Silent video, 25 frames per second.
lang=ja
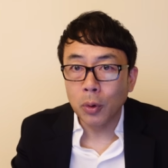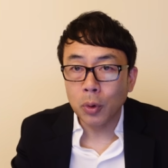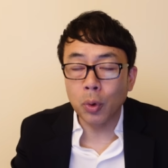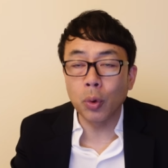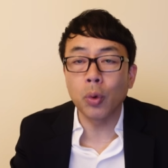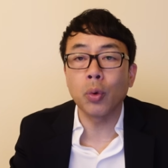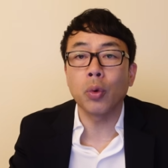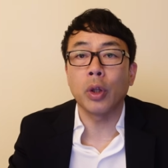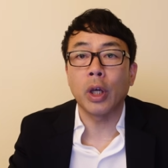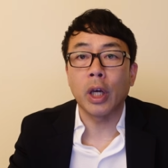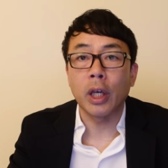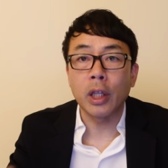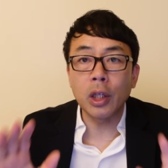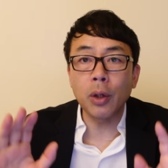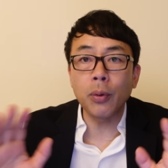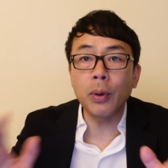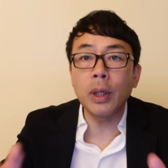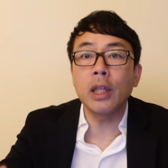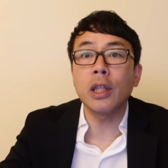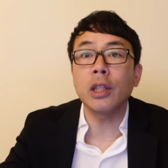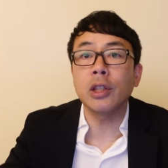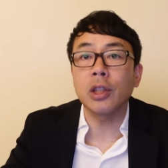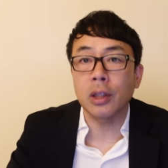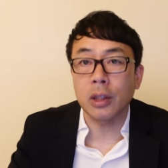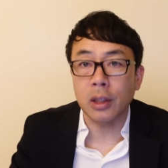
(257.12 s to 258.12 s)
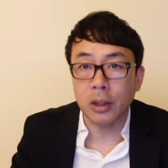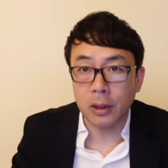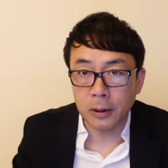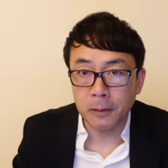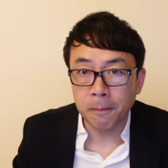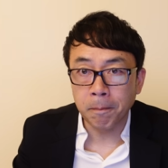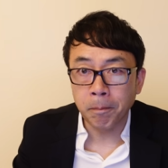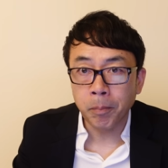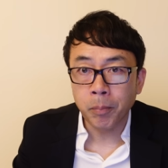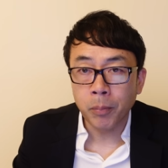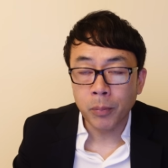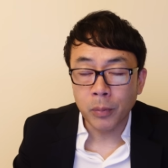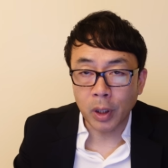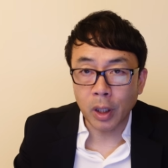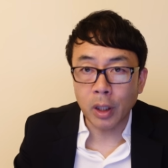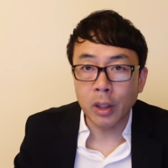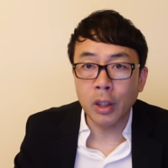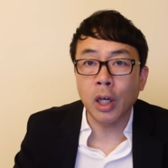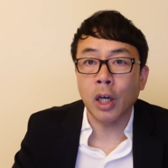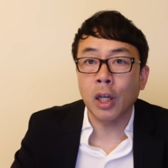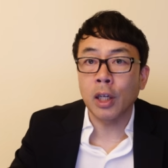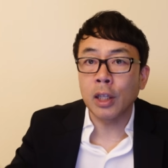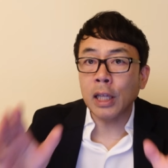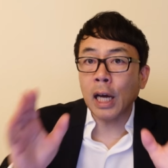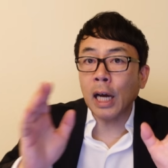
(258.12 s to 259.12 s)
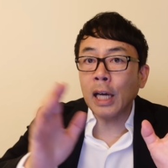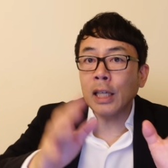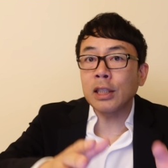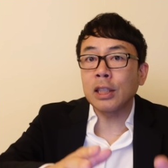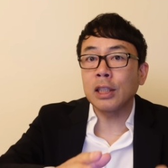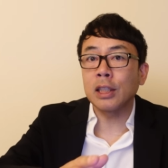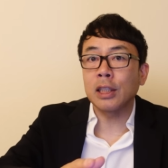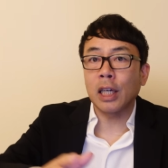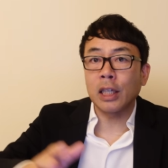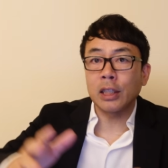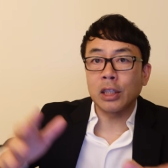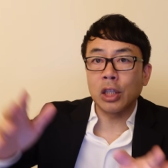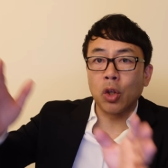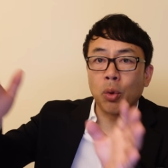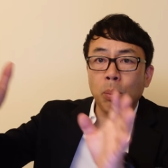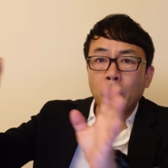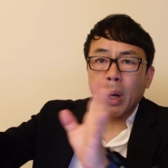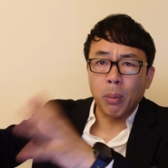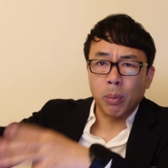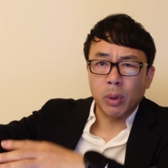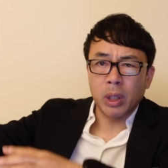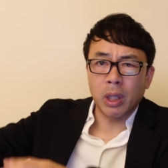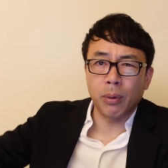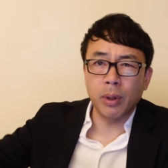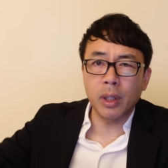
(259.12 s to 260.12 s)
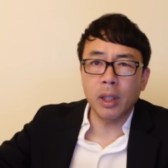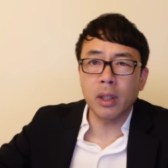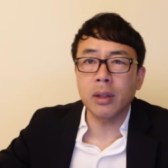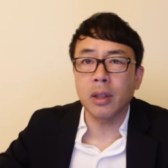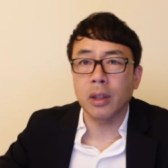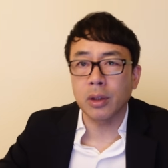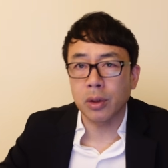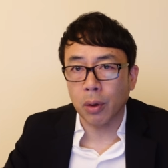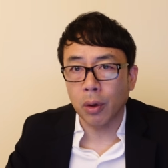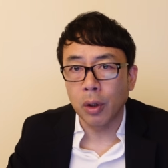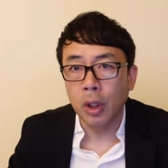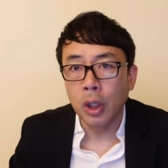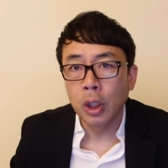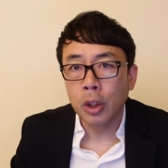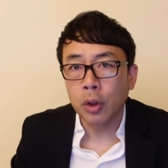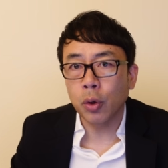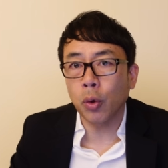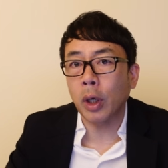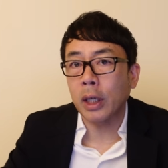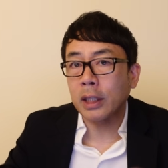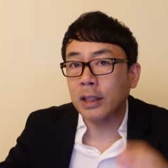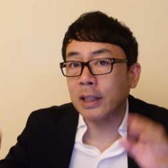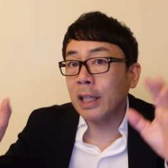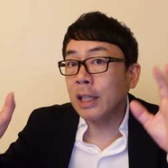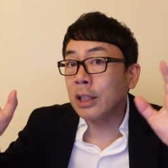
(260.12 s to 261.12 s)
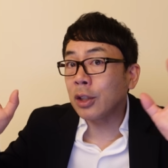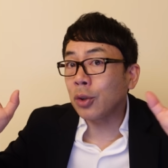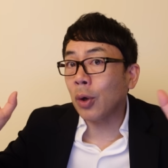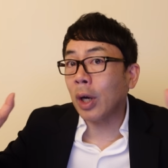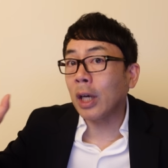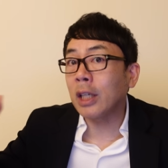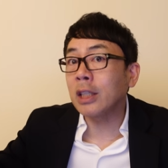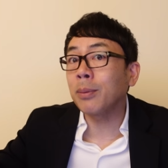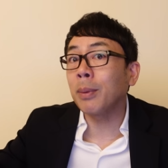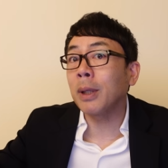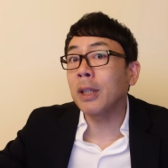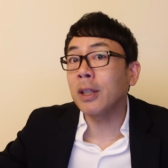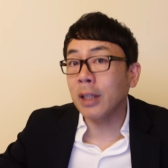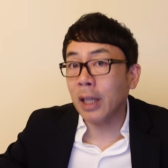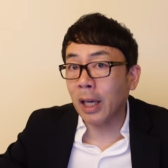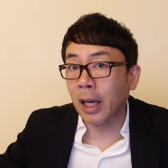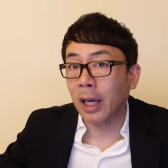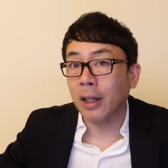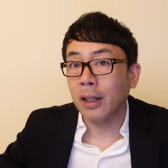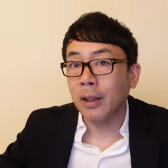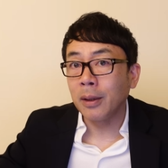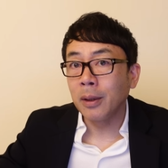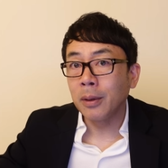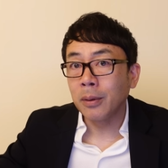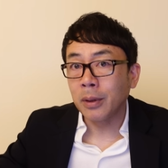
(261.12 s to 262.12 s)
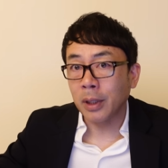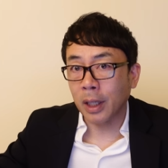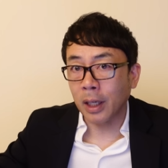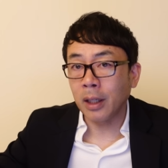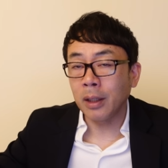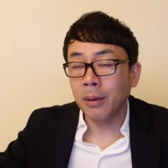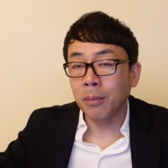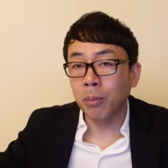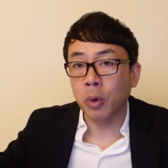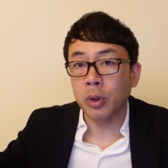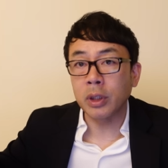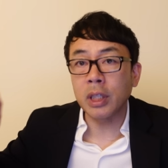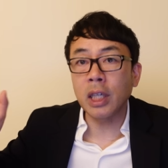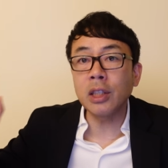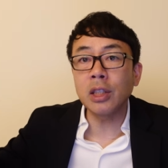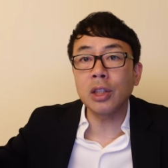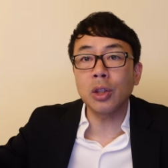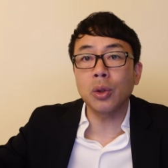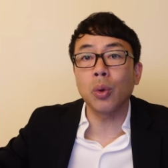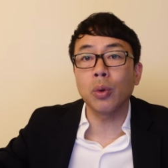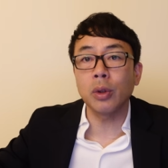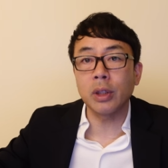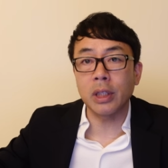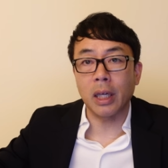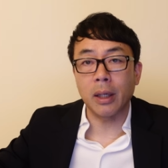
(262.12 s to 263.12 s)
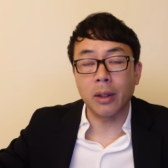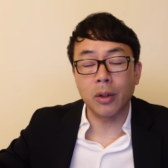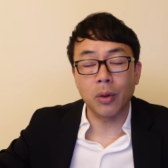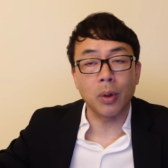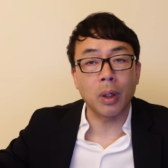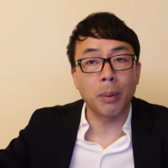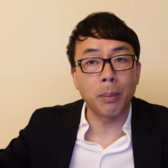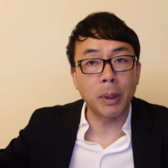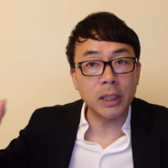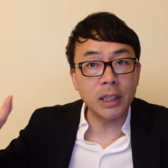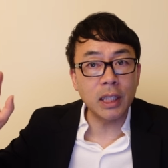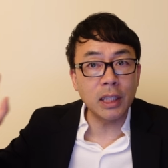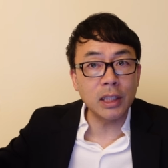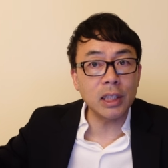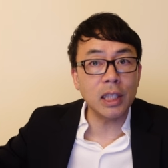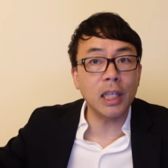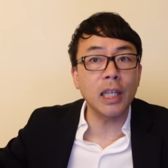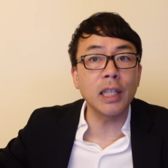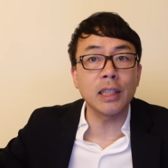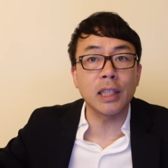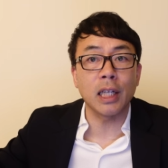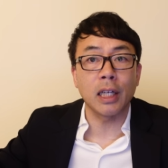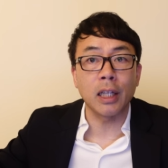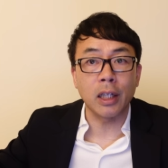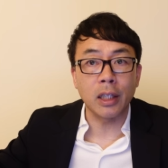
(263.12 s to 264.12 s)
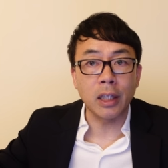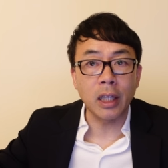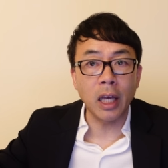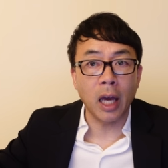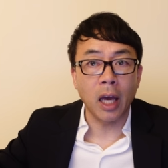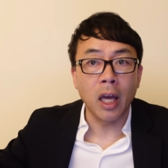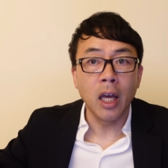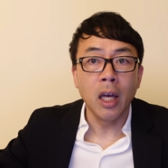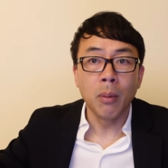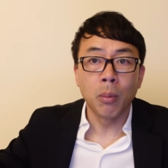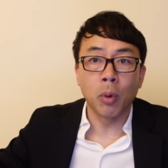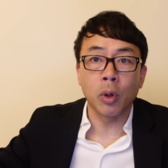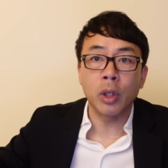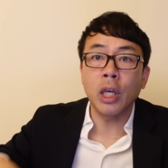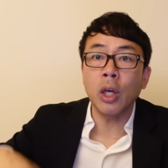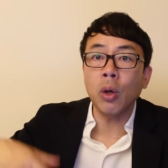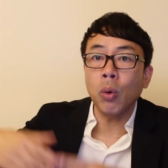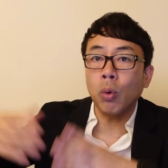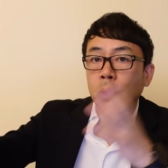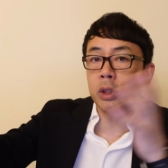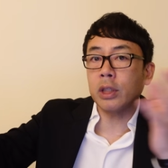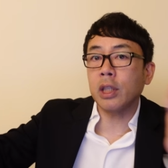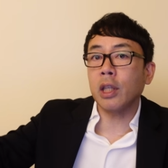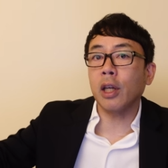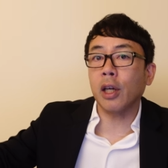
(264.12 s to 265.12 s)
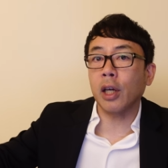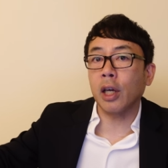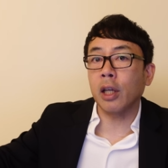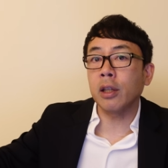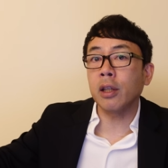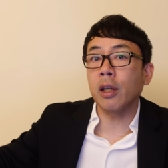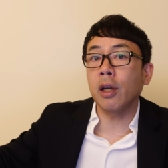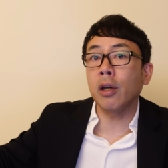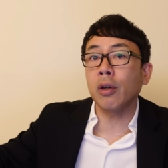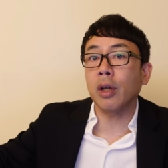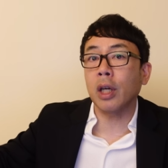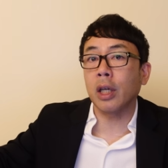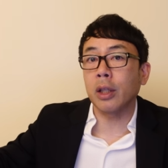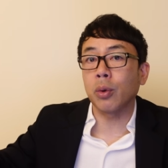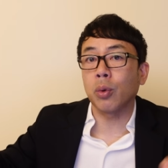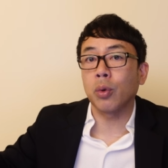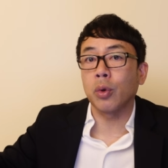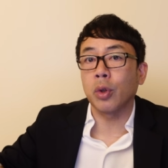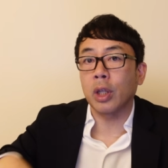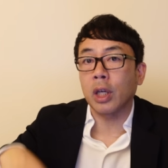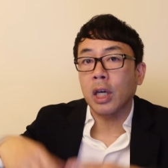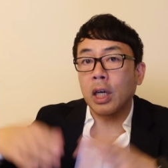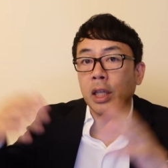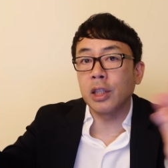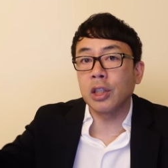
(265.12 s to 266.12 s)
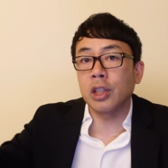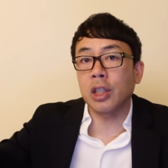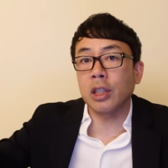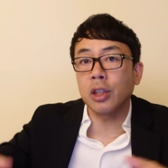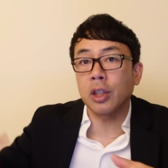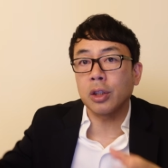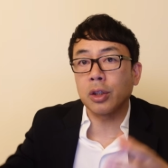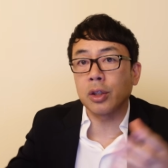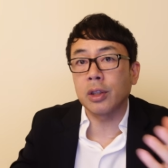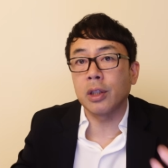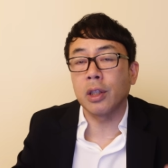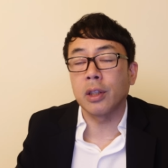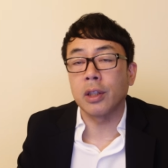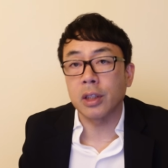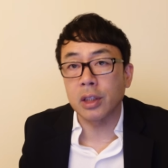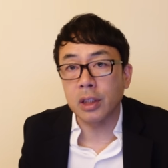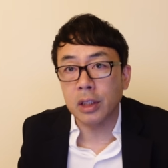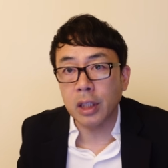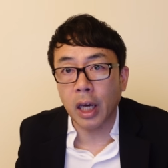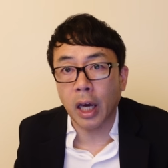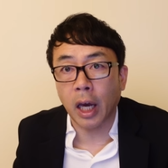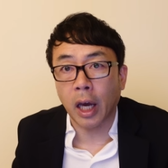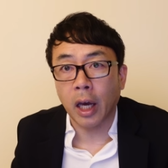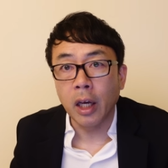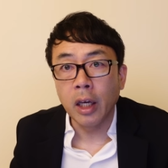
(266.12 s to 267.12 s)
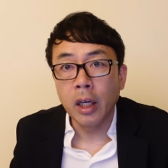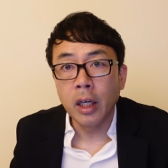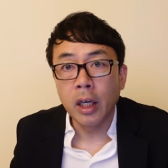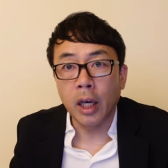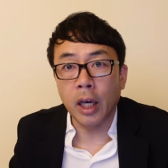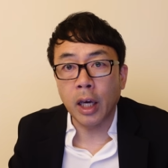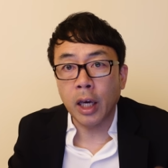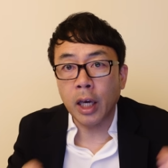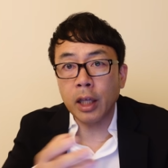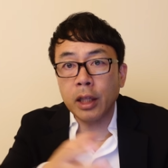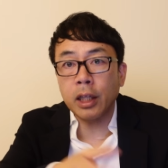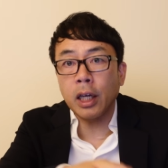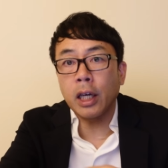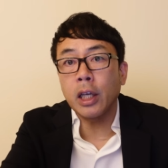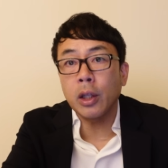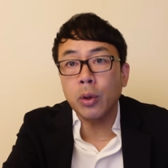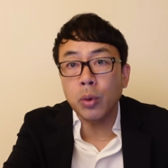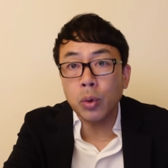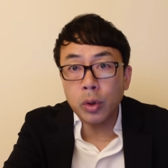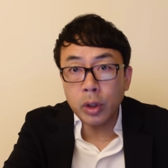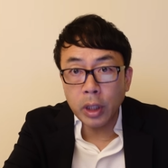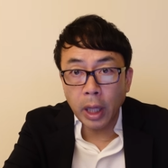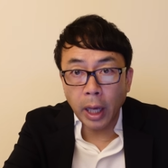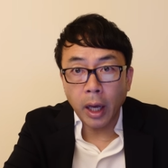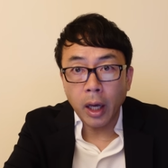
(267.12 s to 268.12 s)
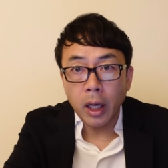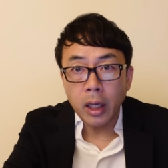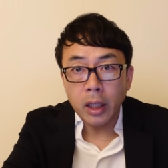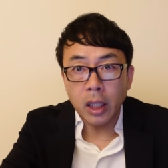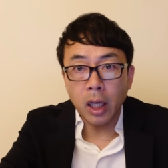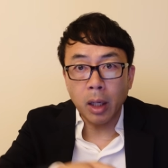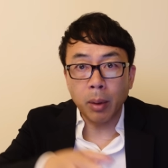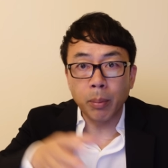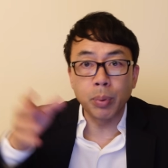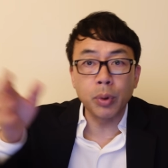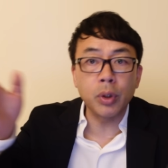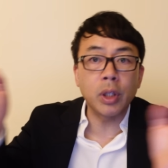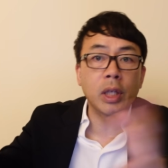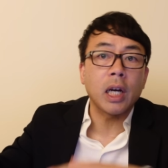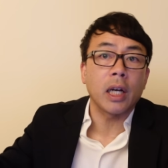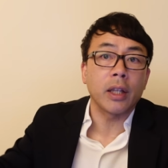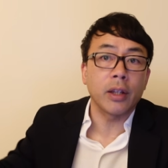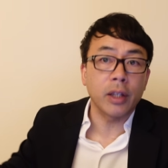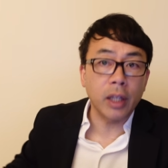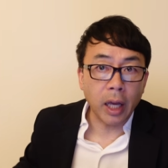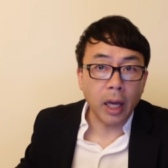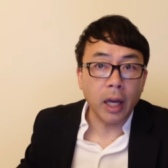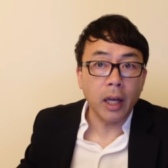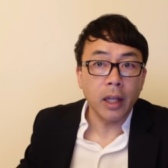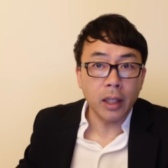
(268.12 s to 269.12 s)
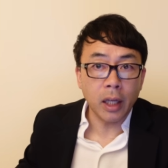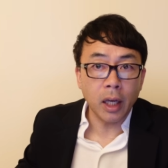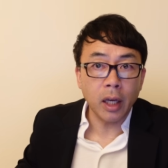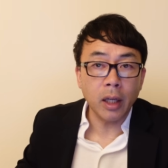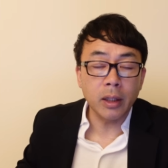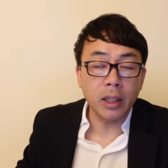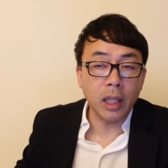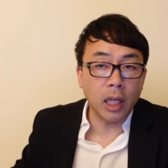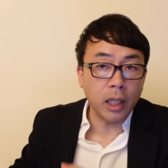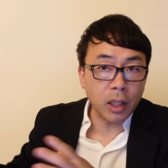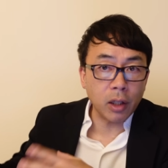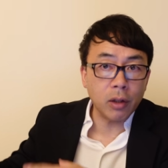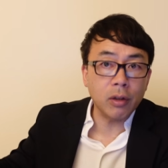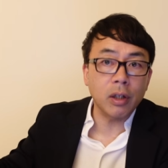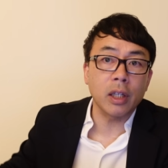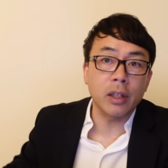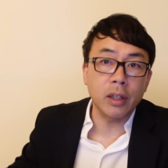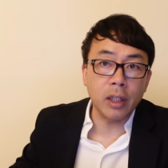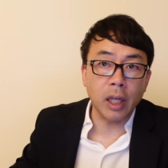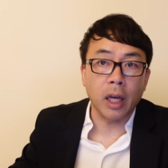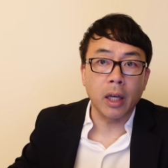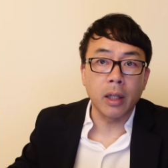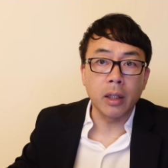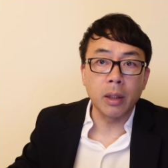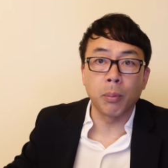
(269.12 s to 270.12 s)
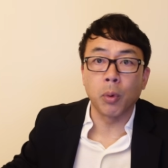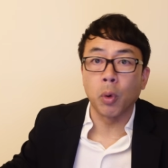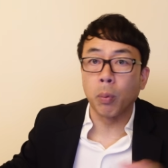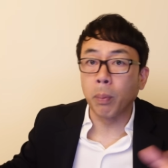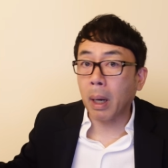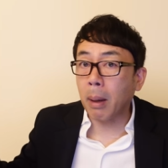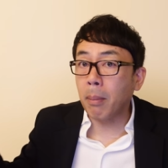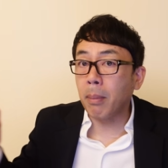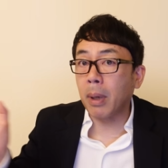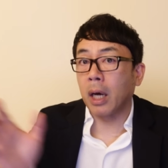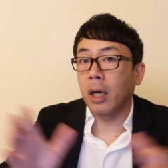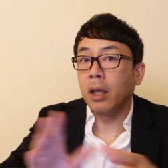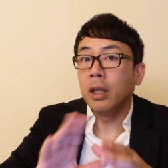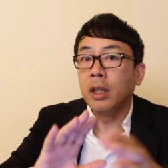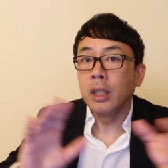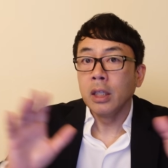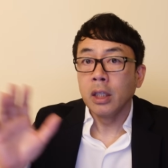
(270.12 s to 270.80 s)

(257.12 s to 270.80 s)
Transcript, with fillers: ということで、デフレになっちゃったんです。ね。だから第一次大戦の前もデフレだったんですよ。ところが戦争始まって、ね、もう戦時統制っていうか、まあ、戦時経済なんで、もう金保一戦なんかやってられるかってことで金じゃんじゃん吸ってですね、え兵隊雇って、ね、武器買って、ね、弾薬買って、で、もうバンバン